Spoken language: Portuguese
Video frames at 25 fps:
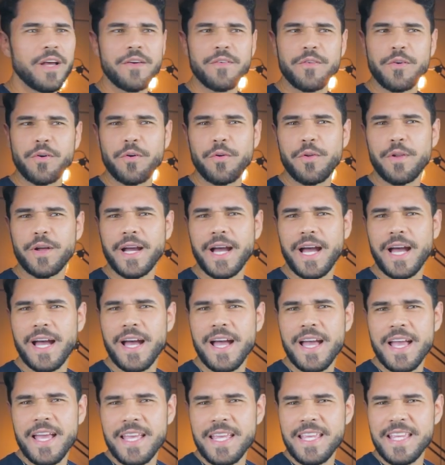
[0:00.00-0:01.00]
vou colocar
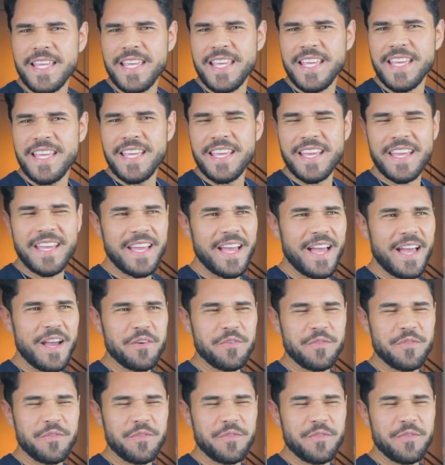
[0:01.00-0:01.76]
I, é,